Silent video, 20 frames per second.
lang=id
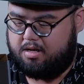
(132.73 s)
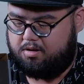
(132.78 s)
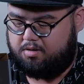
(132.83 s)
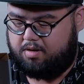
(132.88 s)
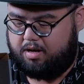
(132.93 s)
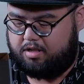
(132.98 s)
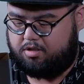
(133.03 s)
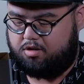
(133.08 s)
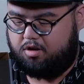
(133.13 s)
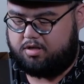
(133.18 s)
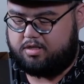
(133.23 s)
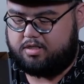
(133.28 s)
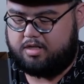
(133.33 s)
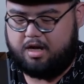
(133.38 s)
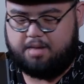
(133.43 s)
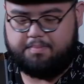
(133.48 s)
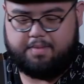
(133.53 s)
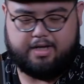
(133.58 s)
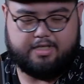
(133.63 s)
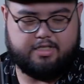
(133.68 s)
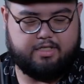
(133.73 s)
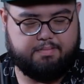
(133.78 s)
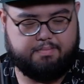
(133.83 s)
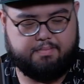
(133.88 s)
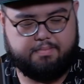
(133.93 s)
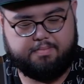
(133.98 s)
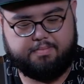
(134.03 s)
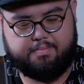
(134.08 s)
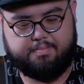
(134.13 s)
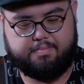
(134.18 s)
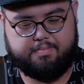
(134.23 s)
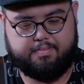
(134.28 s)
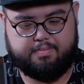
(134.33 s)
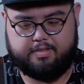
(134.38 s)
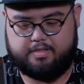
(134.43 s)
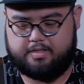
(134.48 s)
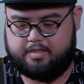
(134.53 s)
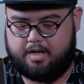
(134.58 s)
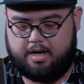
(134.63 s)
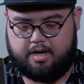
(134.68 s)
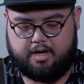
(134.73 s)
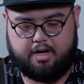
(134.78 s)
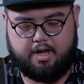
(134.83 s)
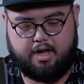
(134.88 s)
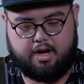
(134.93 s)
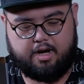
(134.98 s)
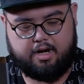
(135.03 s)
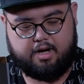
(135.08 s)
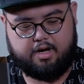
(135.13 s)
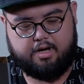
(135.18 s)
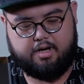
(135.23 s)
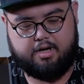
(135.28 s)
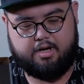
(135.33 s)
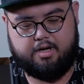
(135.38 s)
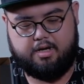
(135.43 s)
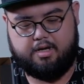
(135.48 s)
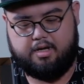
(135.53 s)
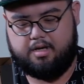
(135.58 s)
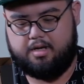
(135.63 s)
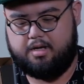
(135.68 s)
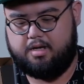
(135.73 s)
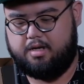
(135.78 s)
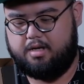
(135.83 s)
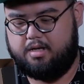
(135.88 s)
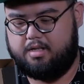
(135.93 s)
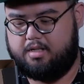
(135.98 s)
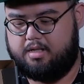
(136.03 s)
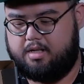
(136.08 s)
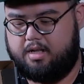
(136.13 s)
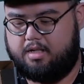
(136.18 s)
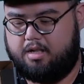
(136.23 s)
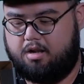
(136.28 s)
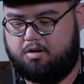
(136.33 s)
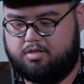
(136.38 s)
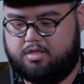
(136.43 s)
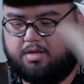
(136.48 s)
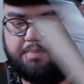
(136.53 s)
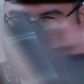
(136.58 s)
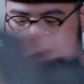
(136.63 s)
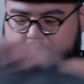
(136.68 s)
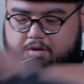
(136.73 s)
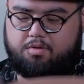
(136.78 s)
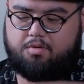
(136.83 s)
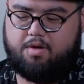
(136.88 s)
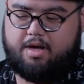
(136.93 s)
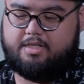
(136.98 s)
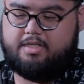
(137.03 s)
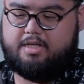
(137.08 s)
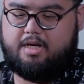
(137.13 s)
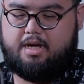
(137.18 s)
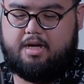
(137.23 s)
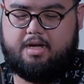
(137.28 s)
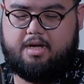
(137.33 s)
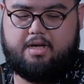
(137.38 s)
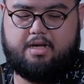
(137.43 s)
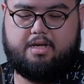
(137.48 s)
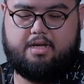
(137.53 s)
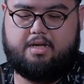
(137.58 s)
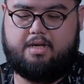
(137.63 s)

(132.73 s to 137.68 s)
rekor segala macem standar kita taruh samping dulu aja